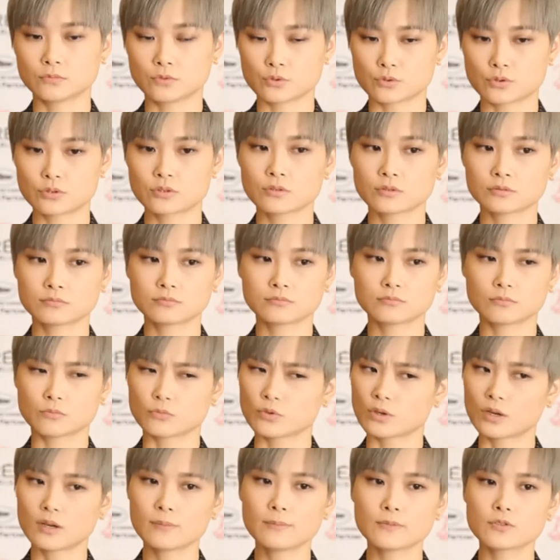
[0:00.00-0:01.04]
我觉得
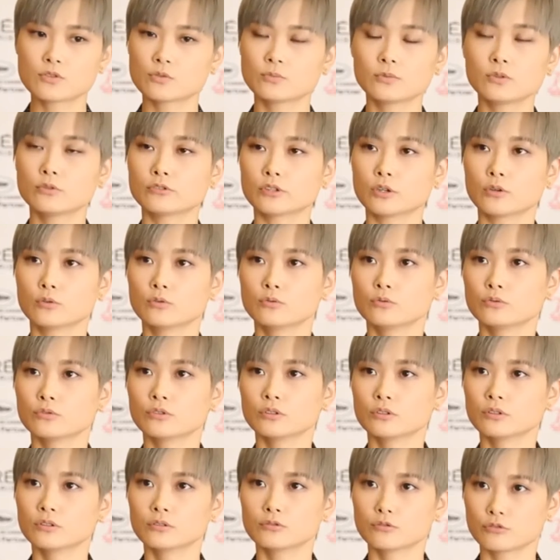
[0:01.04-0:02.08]
我根本就没有犹豫，
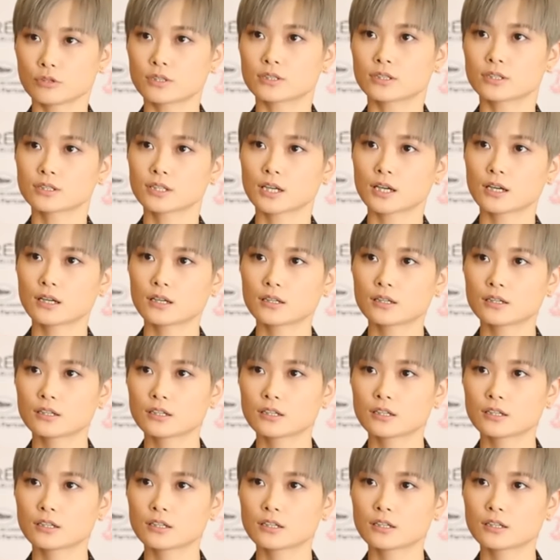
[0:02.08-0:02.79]
选择了他。